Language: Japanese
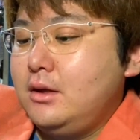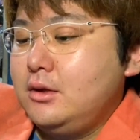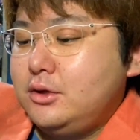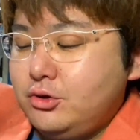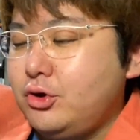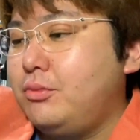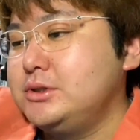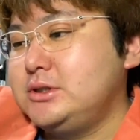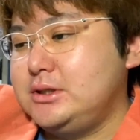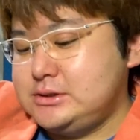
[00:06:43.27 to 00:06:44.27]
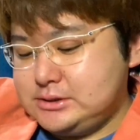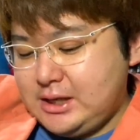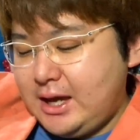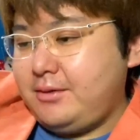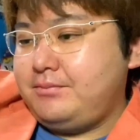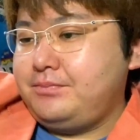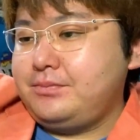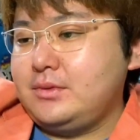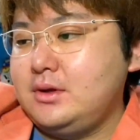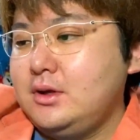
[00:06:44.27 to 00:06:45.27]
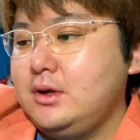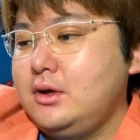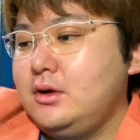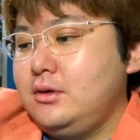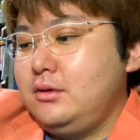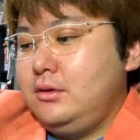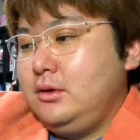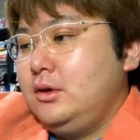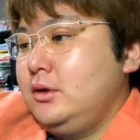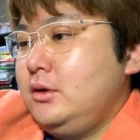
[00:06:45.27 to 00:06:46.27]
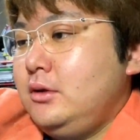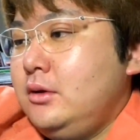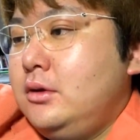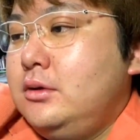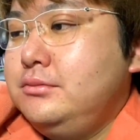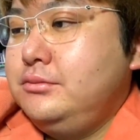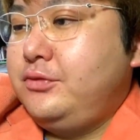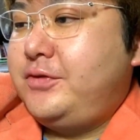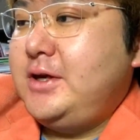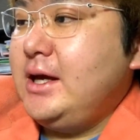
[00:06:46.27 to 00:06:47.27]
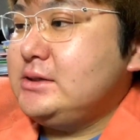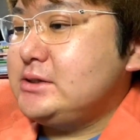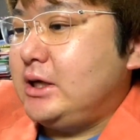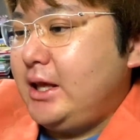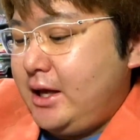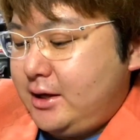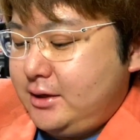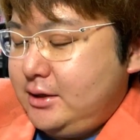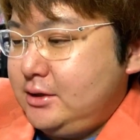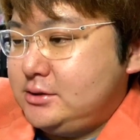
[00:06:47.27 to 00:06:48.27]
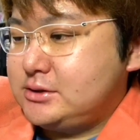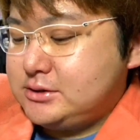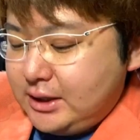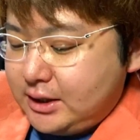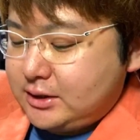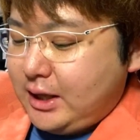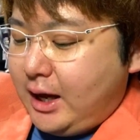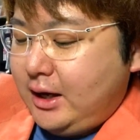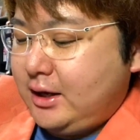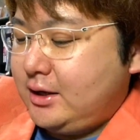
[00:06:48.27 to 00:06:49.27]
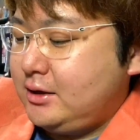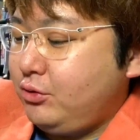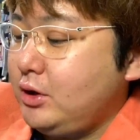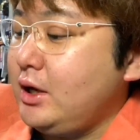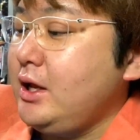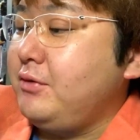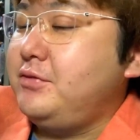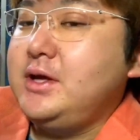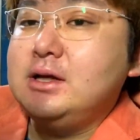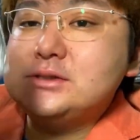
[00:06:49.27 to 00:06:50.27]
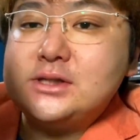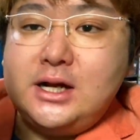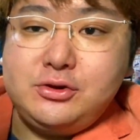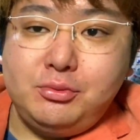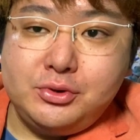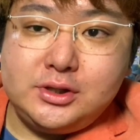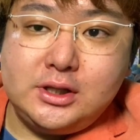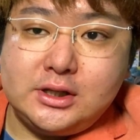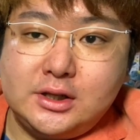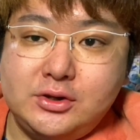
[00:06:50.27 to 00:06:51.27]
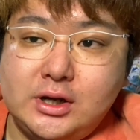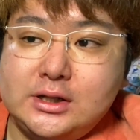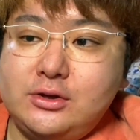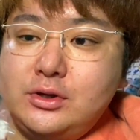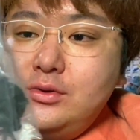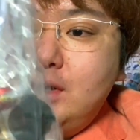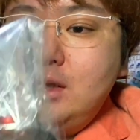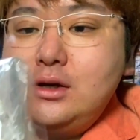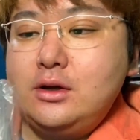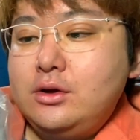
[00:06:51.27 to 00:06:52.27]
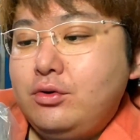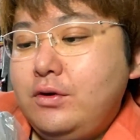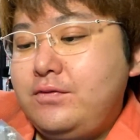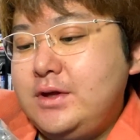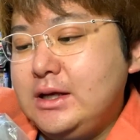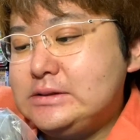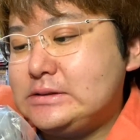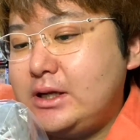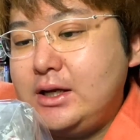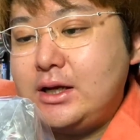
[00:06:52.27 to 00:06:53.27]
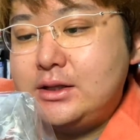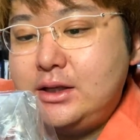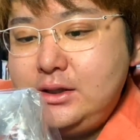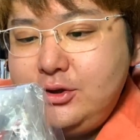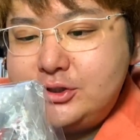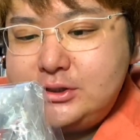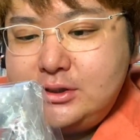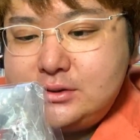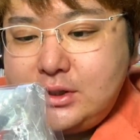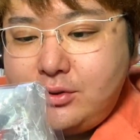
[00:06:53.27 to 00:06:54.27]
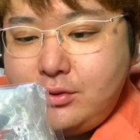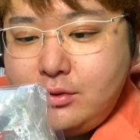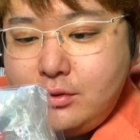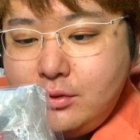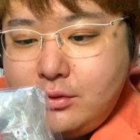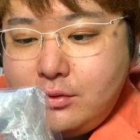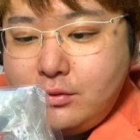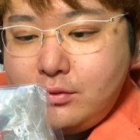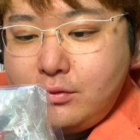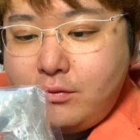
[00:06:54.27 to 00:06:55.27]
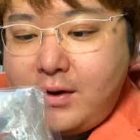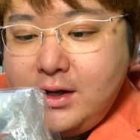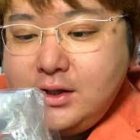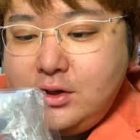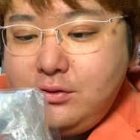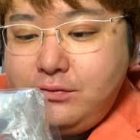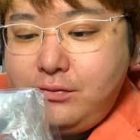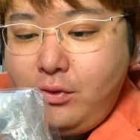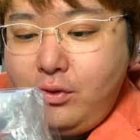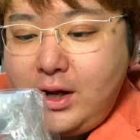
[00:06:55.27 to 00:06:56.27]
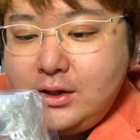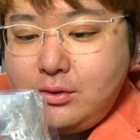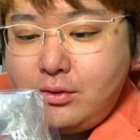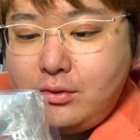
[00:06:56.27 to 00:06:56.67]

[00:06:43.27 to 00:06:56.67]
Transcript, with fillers: 良いおもちゃです。はい。フィギュアーツがね、少なかった。これがね、フィギュアーツかなと思ってたんだけど、開けたときは。これフィギュアーツじゃないな。なんていうシリーズだろう。ファイナルフォーライド。